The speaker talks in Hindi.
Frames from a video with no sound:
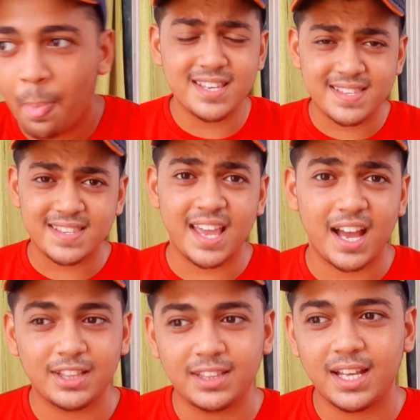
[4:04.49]
जिसके
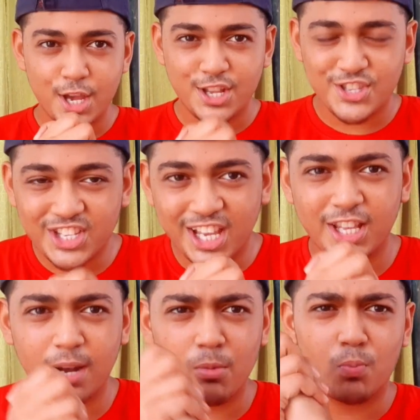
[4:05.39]
अंदर जिसके
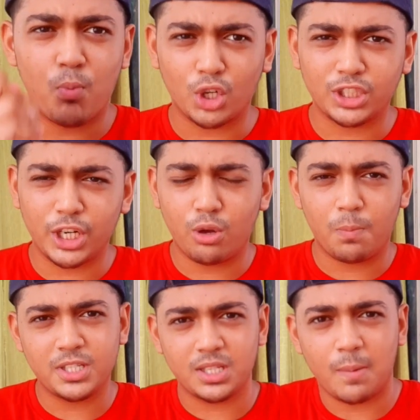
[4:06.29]
अंदर हम लोग बहुत सारे
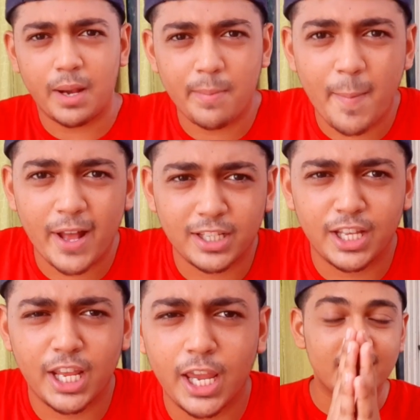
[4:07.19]
टॉपिक्स के बारे में बात
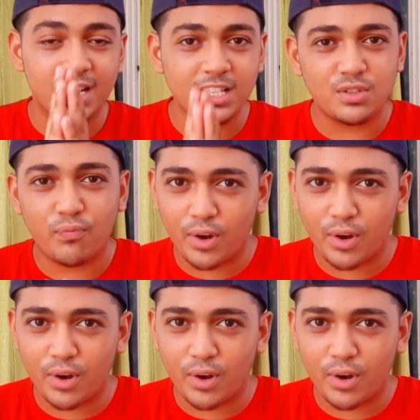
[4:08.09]
करेंगे इट्स